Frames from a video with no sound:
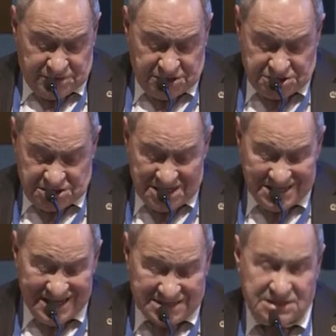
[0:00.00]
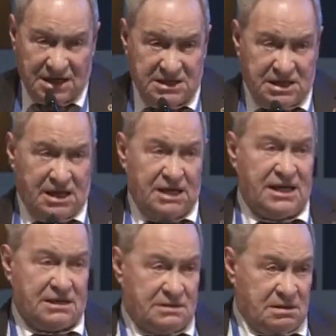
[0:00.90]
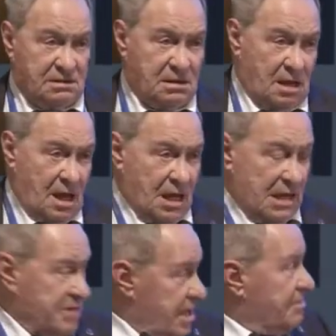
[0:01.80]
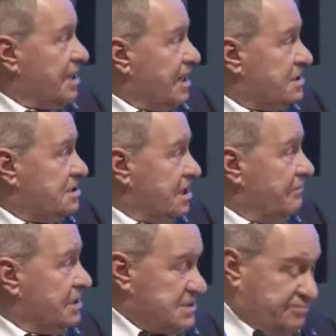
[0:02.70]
в течение нескольких лет – имеем гарантированный